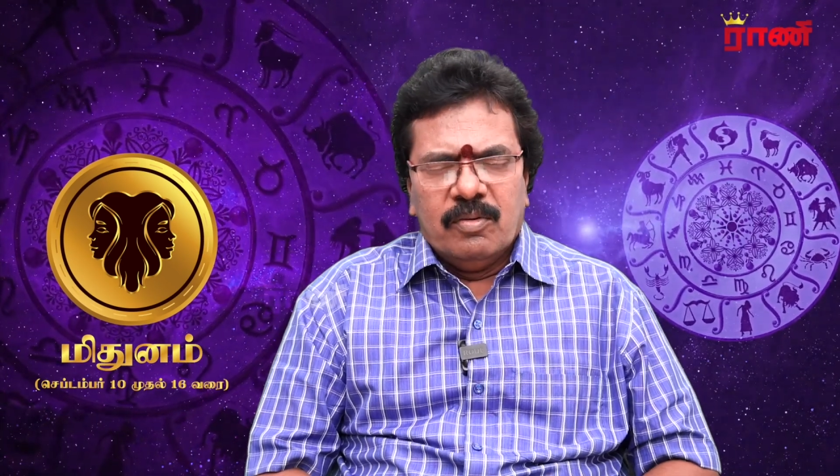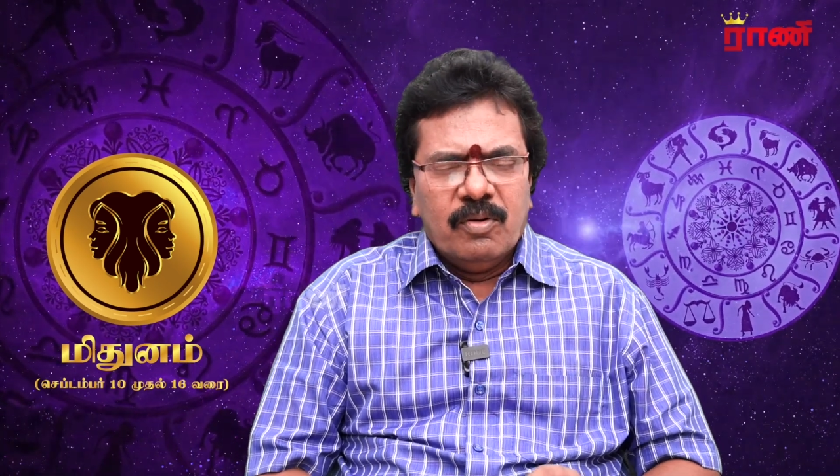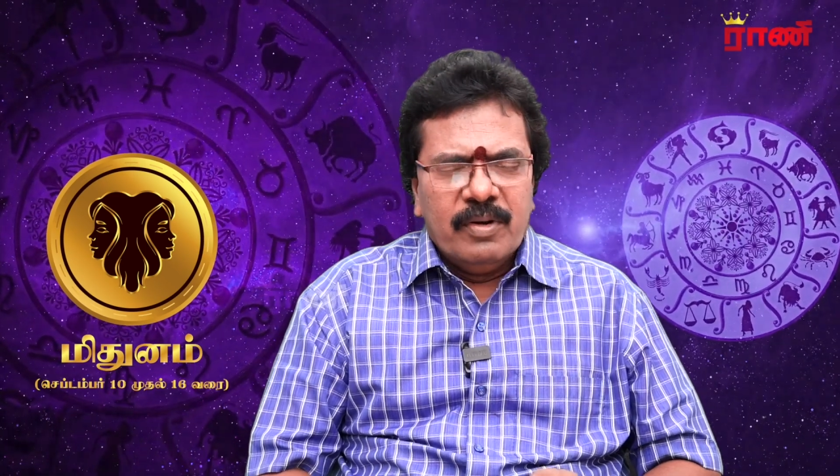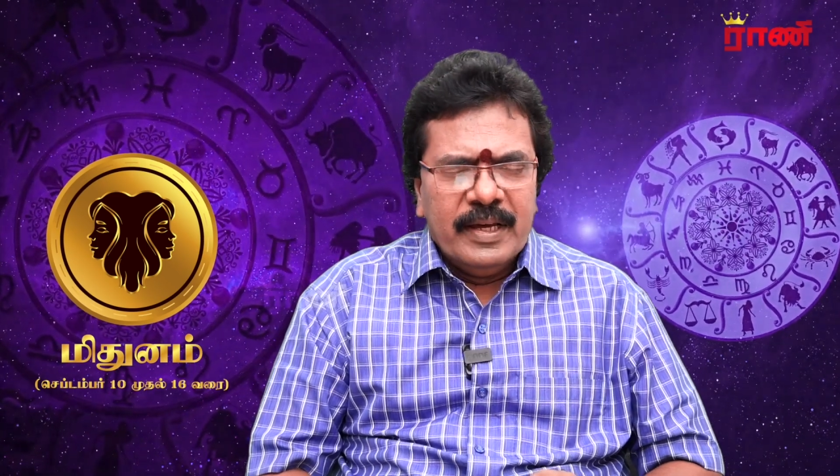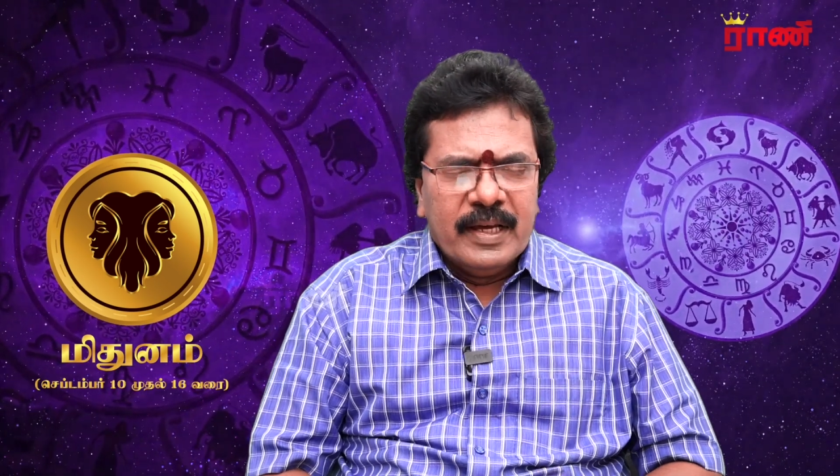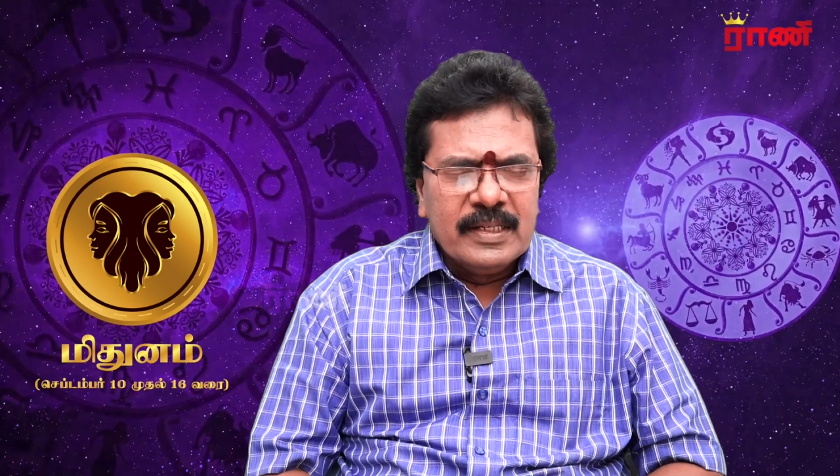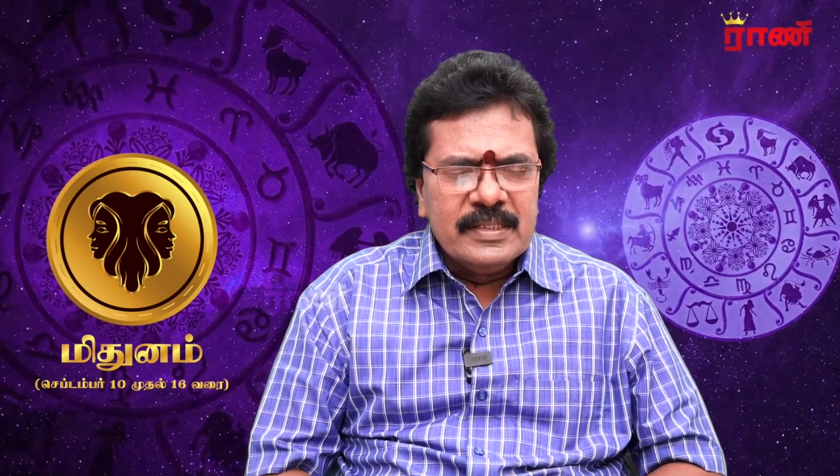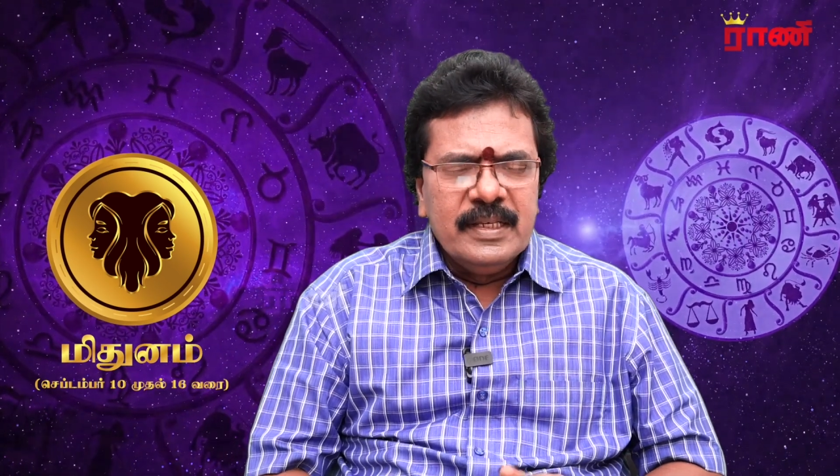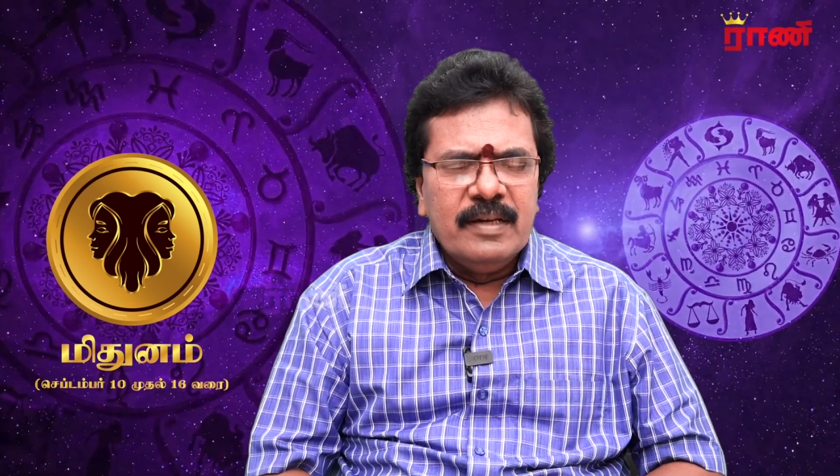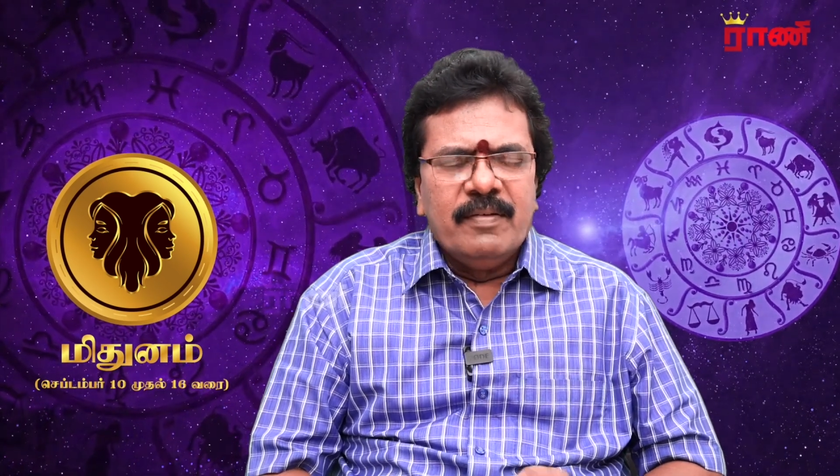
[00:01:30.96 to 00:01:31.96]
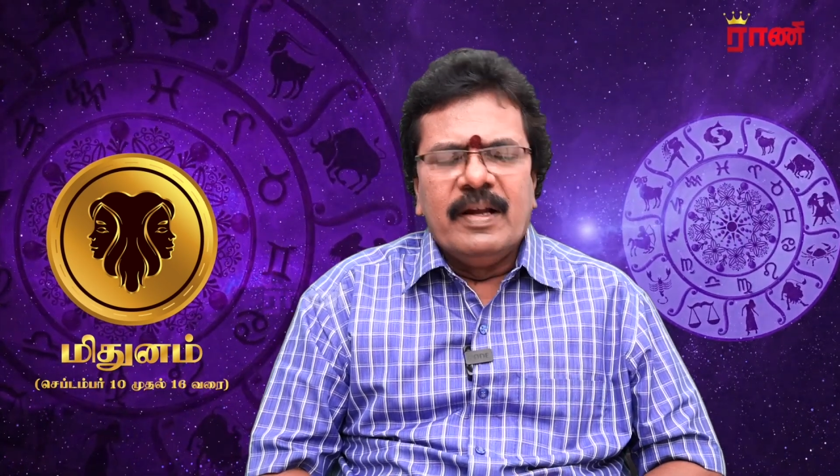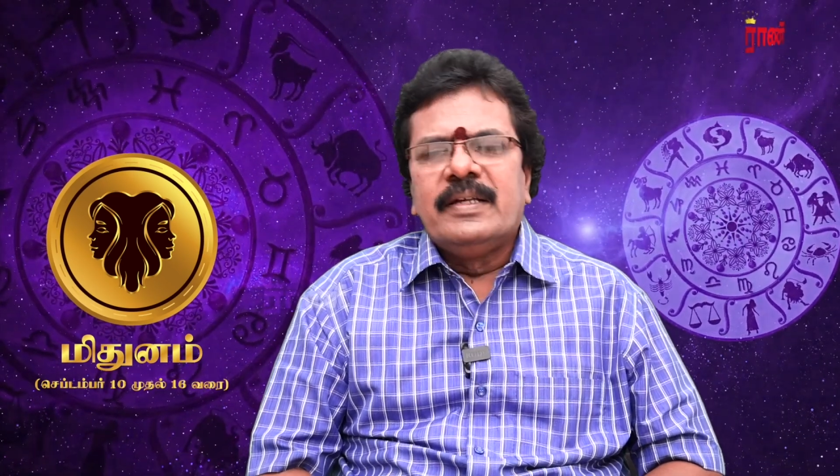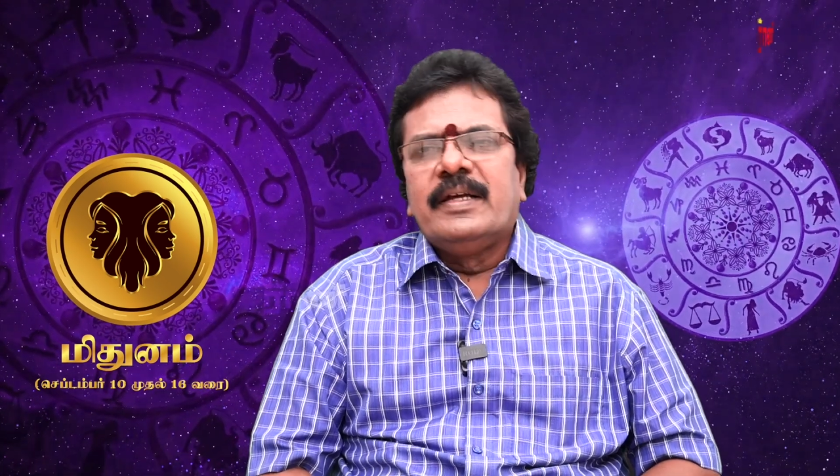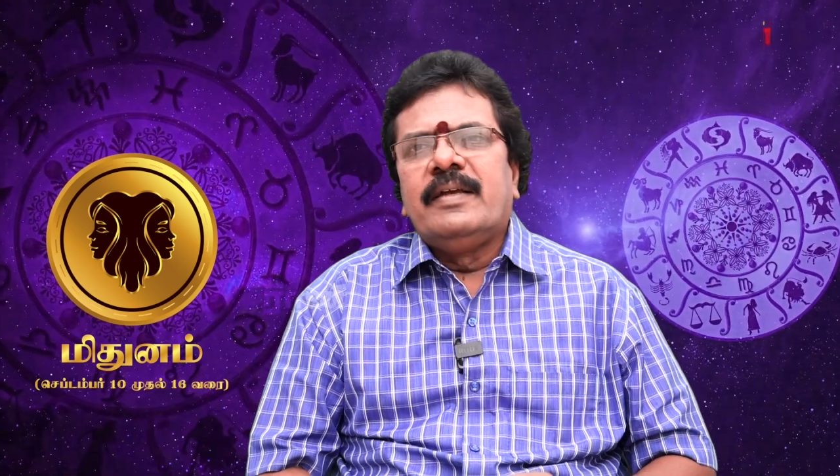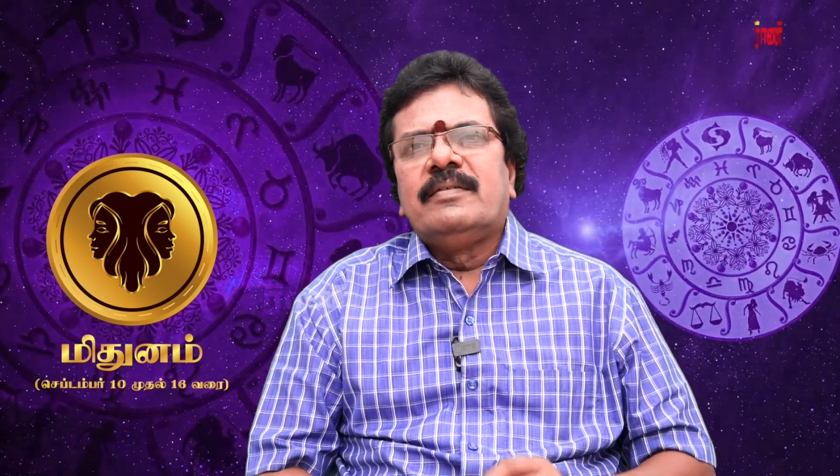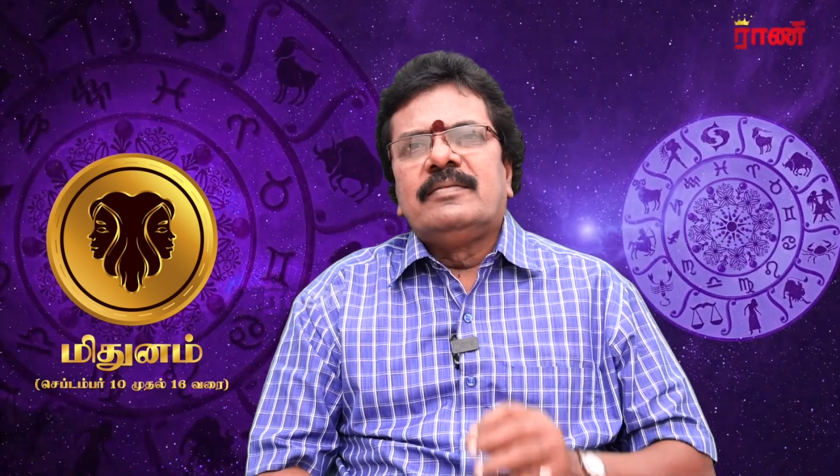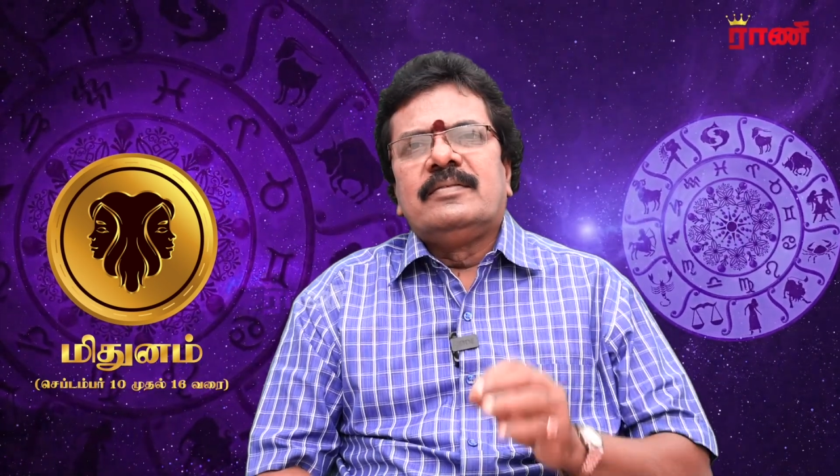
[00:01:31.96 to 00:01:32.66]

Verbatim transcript: உங்களுடைய அரசியல் வாழ்க்கை